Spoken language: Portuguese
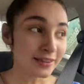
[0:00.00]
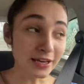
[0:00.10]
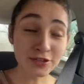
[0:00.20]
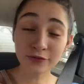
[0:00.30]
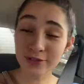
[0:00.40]

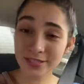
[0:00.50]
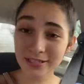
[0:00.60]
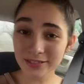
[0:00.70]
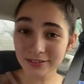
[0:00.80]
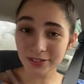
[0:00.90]
Tá
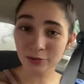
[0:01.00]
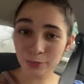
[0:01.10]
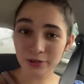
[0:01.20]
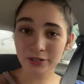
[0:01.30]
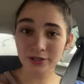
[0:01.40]
chuviscando ainda um
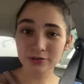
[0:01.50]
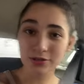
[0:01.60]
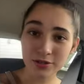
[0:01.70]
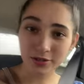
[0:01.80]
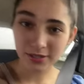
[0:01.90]
pouquinho,
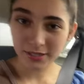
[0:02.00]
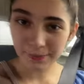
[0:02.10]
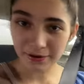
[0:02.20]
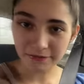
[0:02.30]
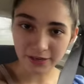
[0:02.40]
gente, às vezes dá é
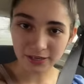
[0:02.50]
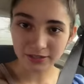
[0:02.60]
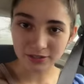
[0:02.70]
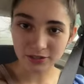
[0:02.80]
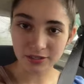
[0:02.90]
pra ver
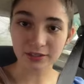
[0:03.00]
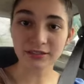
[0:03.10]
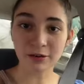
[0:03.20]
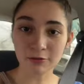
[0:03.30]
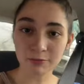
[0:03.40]
aqui na janela
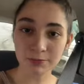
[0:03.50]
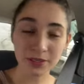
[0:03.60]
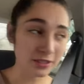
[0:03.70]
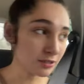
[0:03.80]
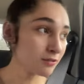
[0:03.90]
que tava tá com um
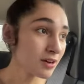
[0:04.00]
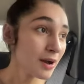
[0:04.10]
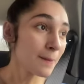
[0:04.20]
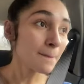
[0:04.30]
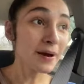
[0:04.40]
pinguinho,
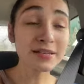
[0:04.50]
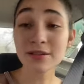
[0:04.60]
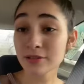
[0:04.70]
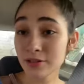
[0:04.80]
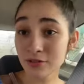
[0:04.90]
mas
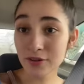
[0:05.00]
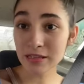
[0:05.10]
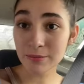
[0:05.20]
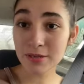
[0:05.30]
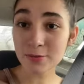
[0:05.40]
eu tenho que
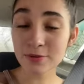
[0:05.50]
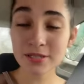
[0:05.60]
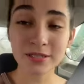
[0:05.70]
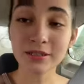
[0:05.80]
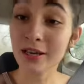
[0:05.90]
vender mesmo
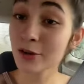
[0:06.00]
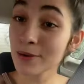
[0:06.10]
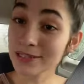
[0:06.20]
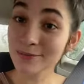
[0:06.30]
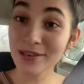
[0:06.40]
assim, tenho que
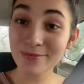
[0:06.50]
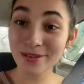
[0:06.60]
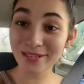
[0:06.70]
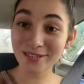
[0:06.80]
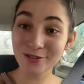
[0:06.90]
bater minha
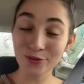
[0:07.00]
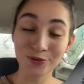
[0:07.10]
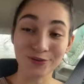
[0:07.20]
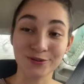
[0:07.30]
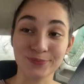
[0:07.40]
meta de
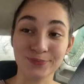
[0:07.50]
hoje.